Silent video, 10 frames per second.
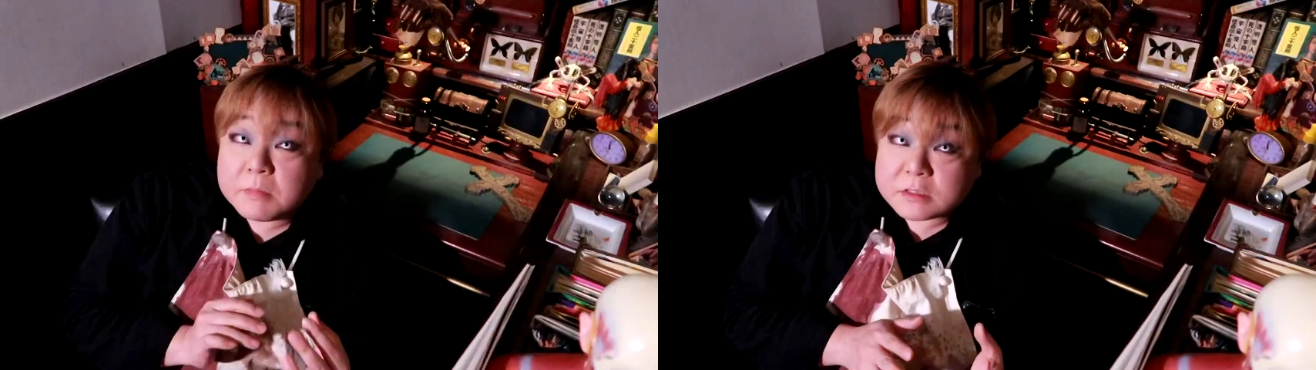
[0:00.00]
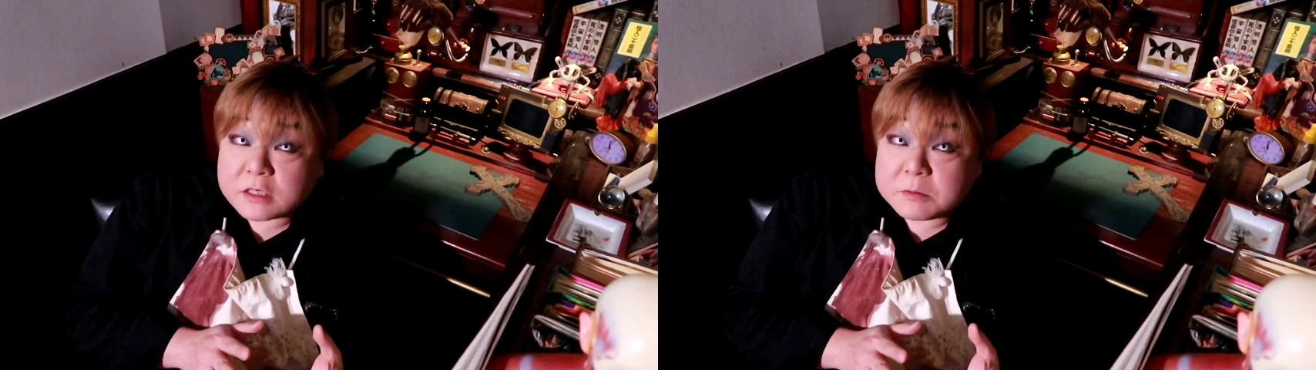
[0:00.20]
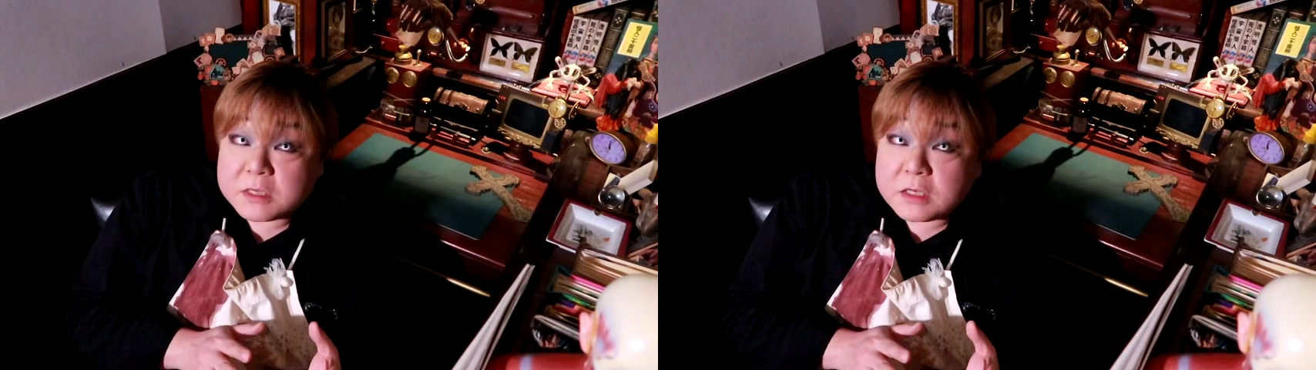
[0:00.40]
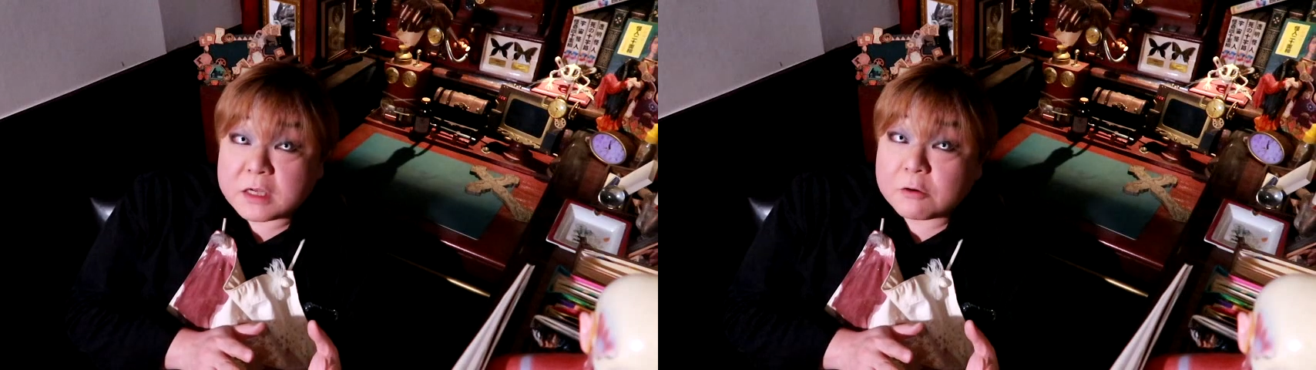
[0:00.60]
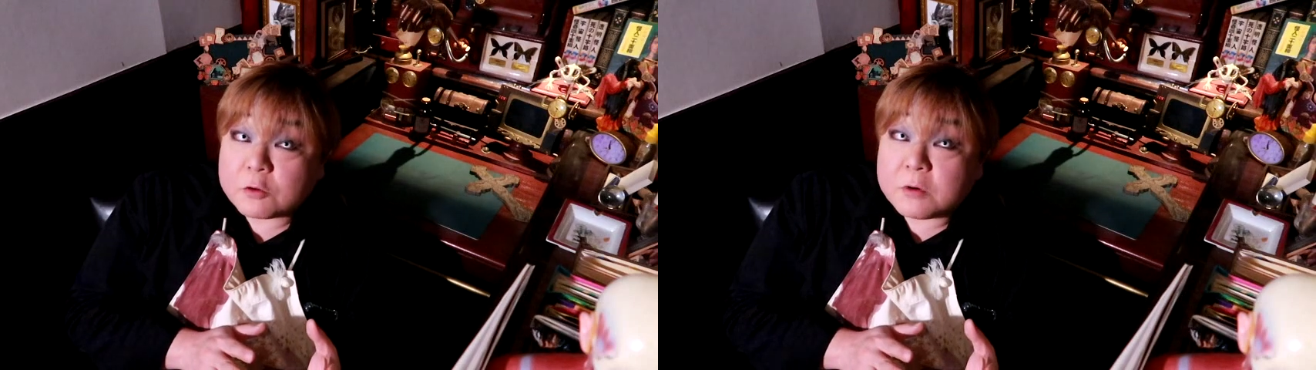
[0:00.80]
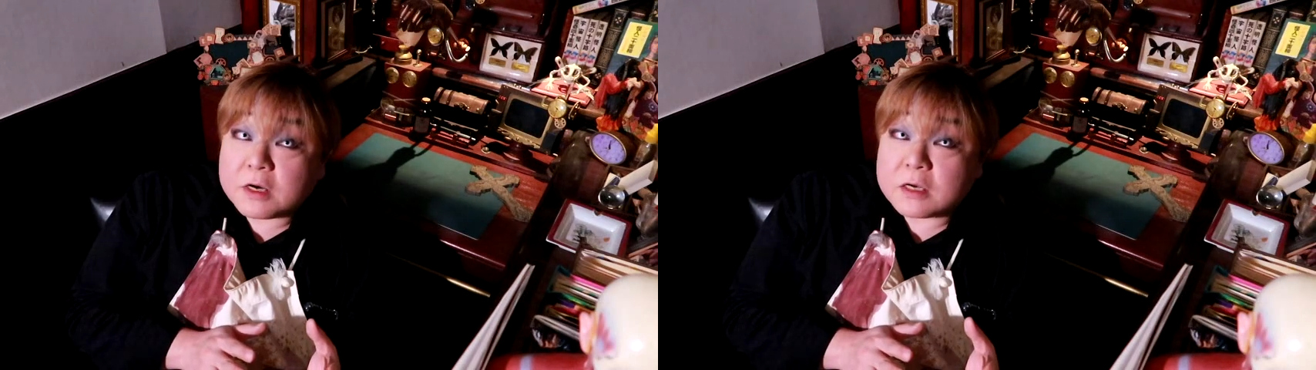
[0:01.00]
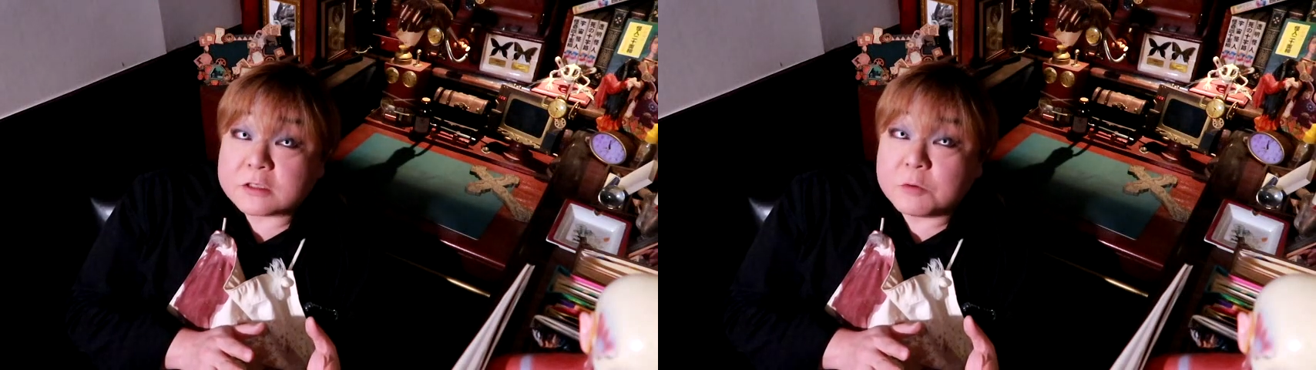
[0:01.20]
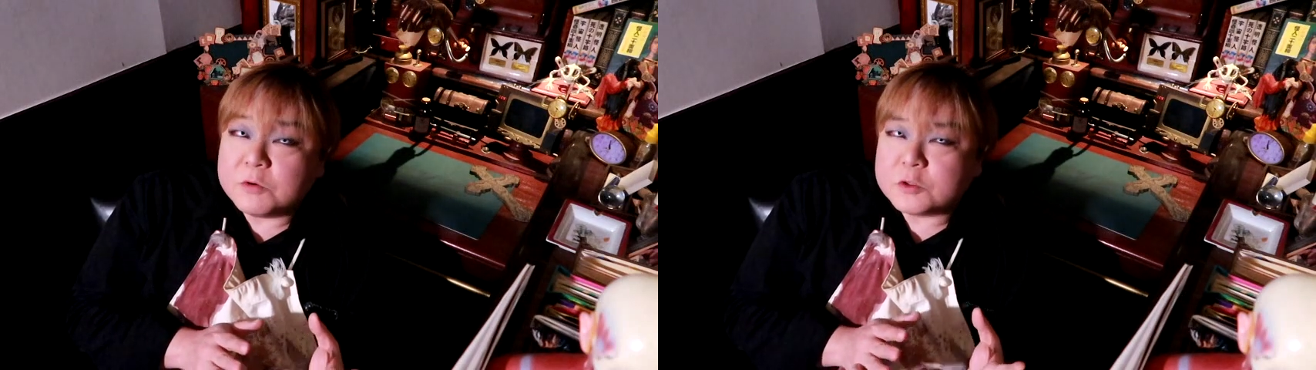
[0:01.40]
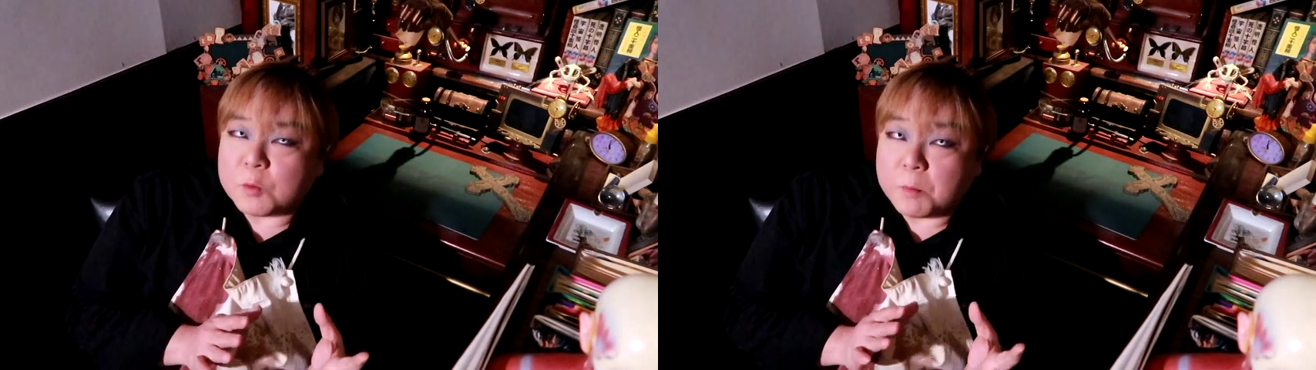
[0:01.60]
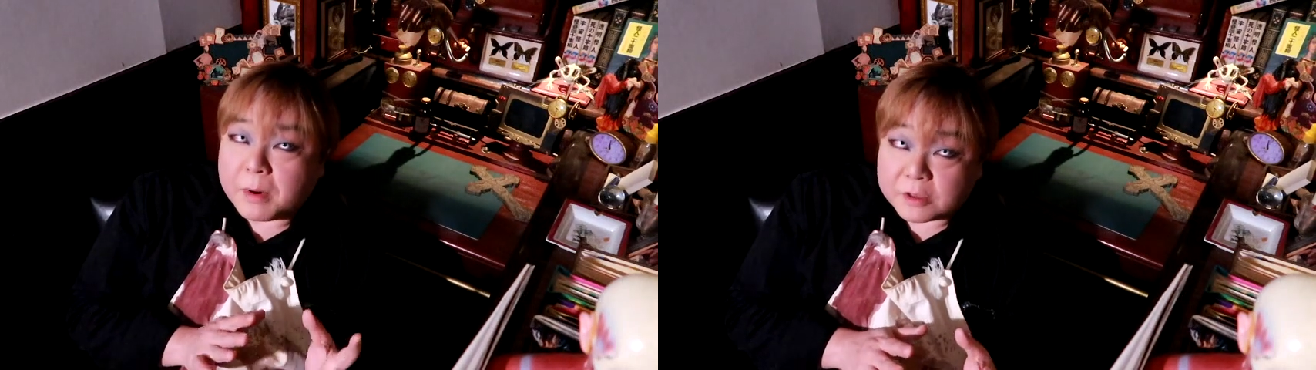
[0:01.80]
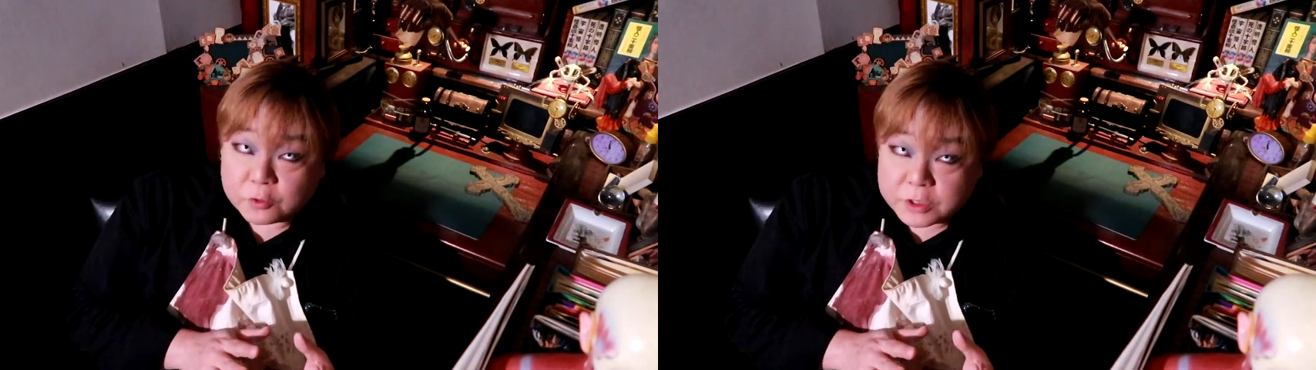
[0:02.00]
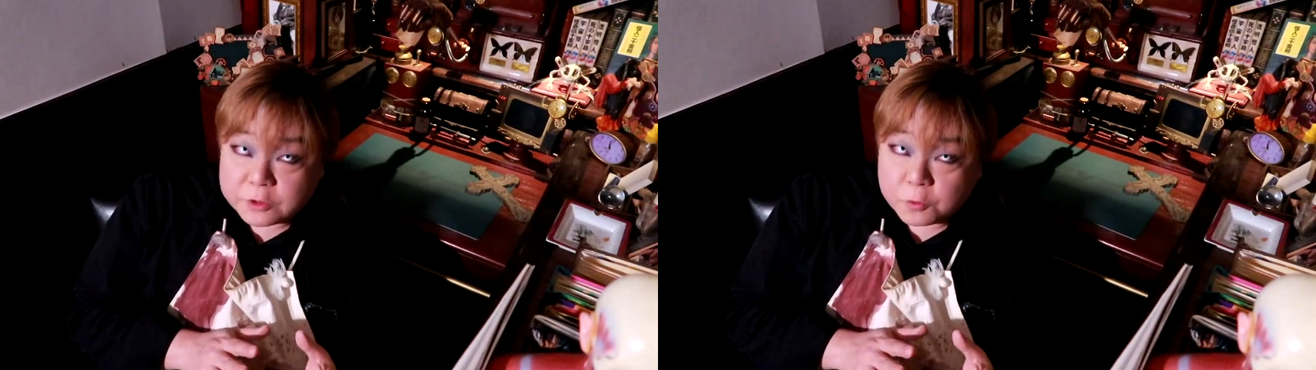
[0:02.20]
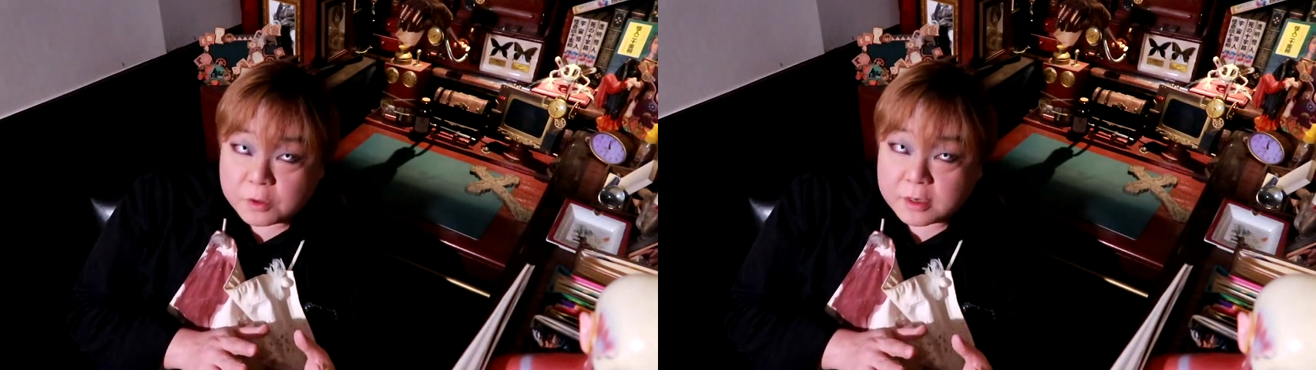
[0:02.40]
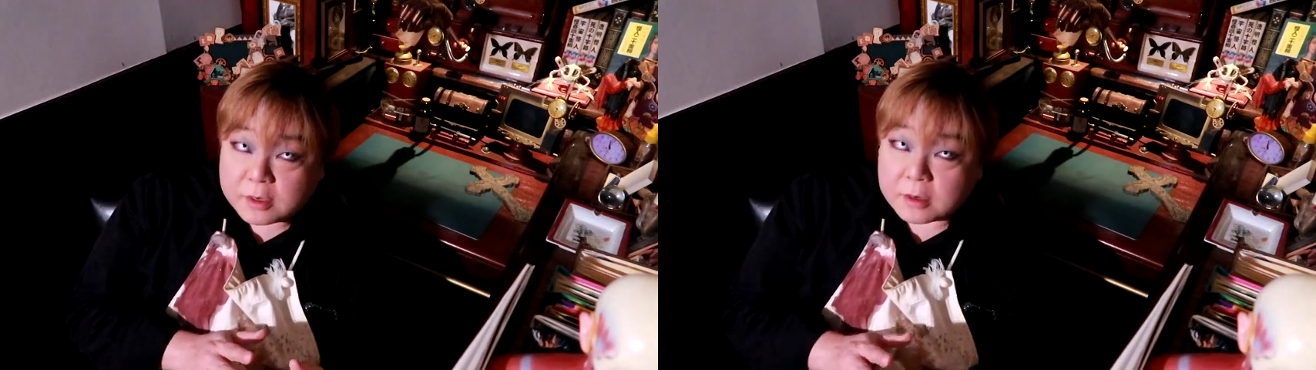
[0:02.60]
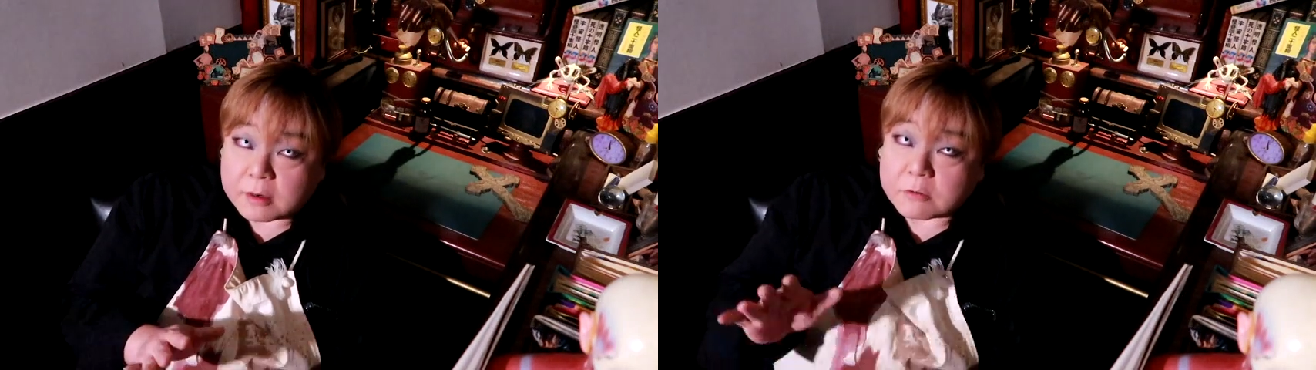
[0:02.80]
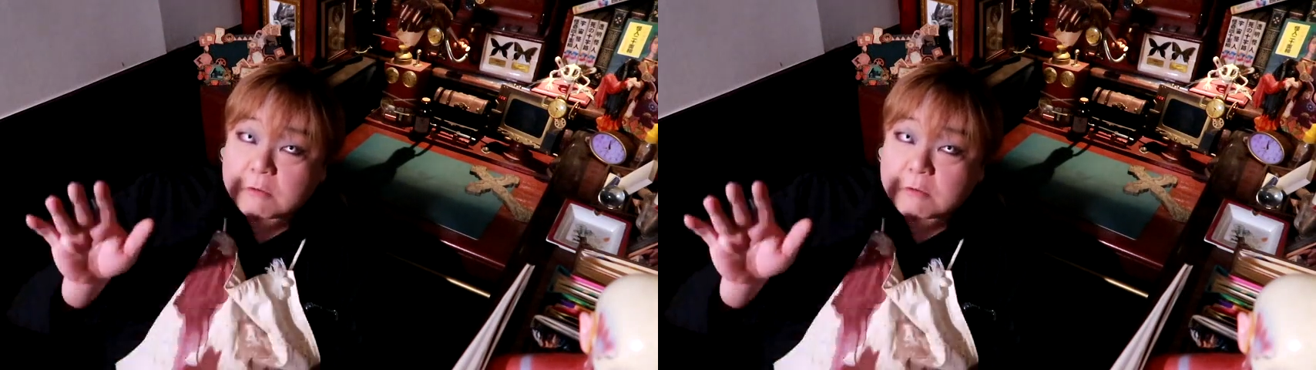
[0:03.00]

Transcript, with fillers: まずはじめに言いたいことは、そもそも間取りとは、